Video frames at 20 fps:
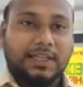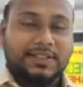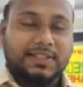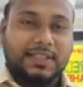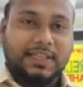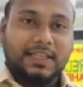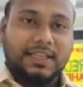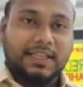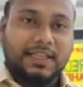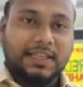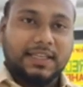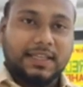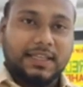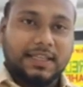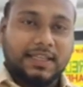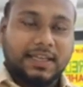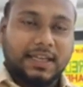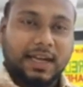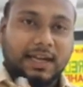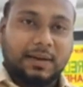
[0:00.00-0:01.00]
আজকে
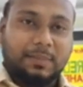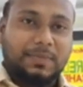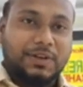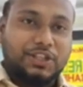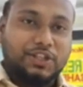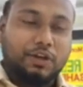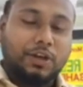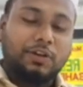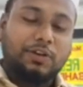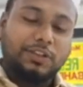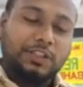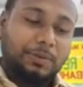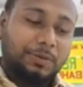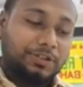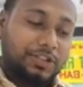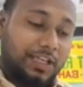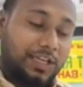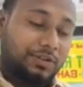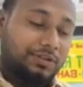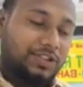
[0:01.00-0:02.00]
একটা বিষয়ে কথা
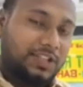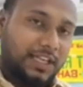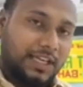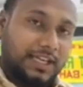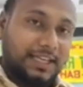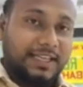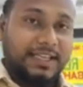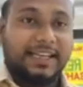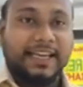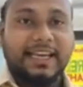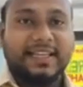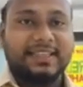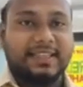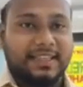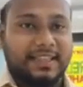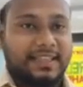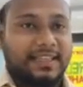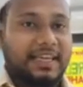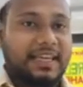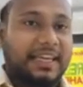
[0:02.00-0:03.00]
বলবো সেটা হচ্ছে
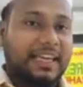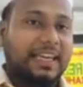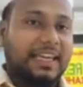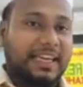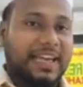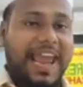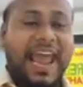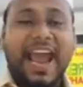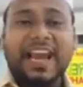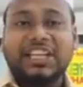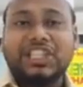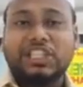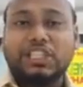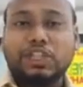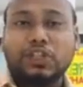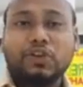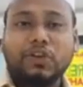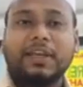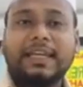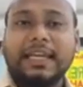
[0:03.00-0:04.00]
ডিএক্সিন কী
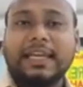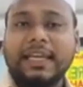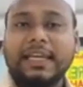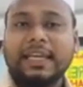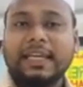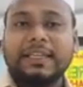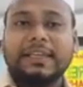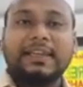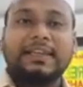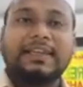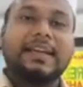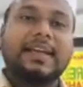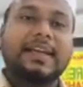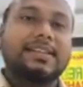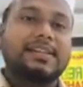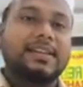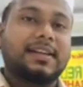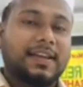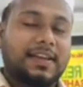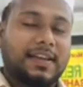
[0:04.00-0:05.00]
অ্যাকচুয়ালি
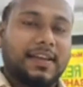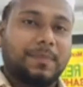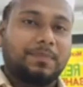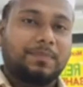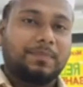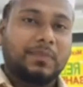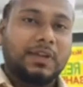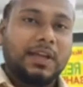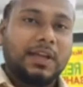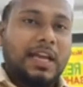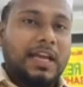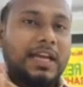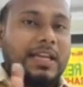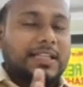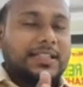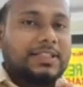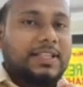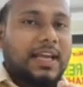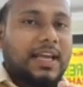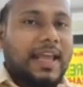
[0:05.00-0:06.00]
ডিএক্সিনটা কি
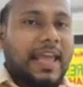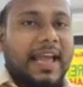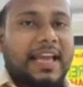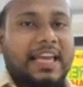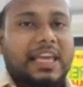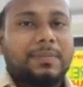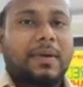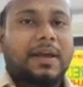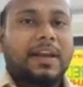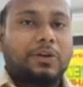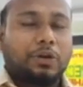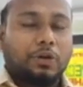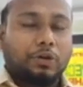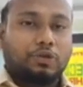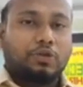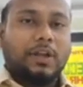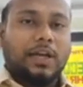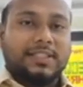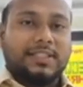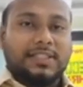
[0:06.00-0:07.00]
যারা একেবারে
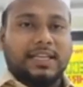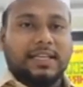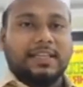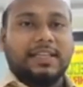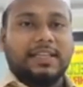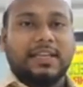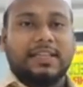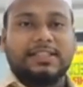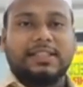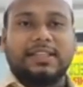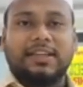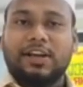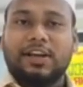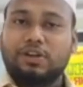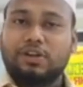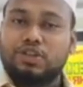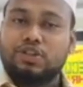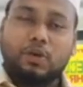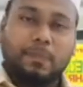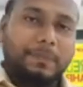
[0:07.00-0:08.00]
নতুন আছেন ডিএক্সিন
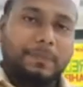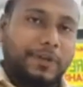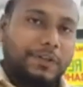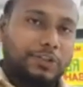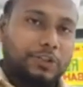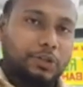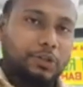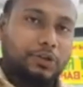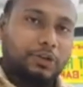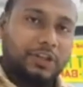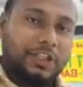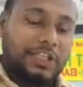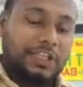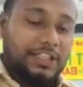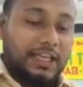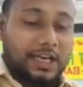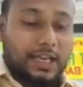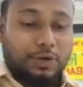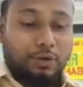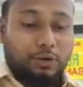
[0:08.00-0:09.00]
এখনও সম্পৃক্ত হননি
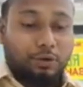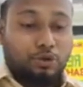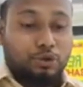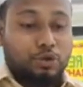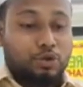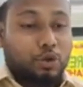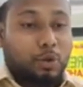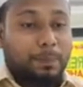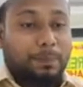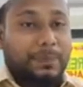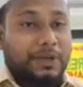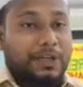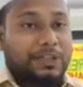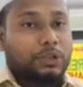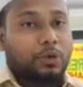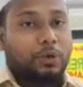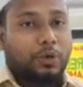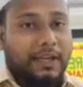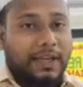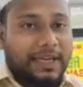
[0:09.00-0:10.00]
যারা নতুন
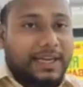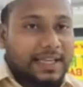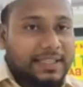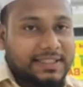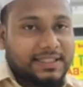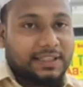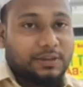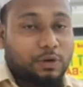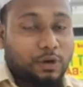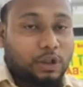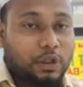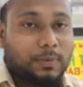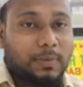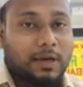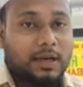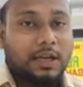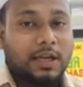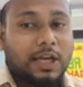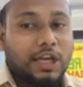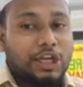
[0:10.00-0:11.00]
সম্পৃক্ত হয়ে গেছেন
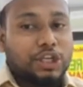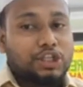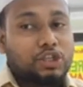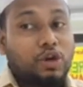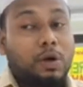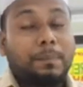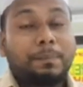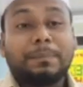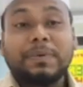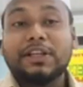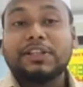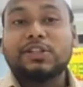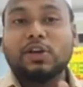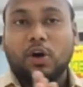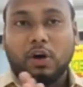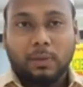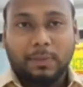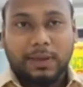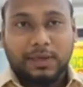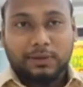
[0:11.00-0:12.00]
অথবা সম্পৃক্ত
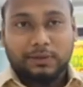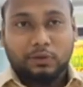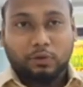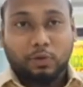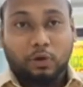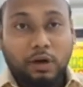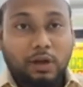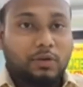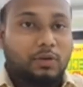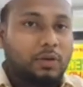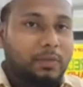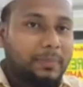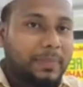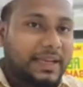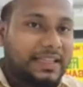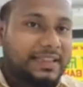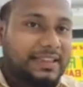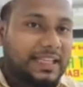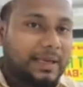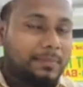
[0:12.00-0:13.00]
হবেন কোনো না কোনো
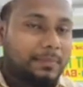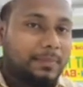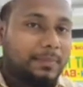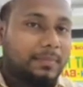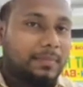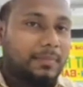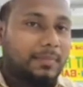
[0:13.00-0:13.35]
ব্যক্তির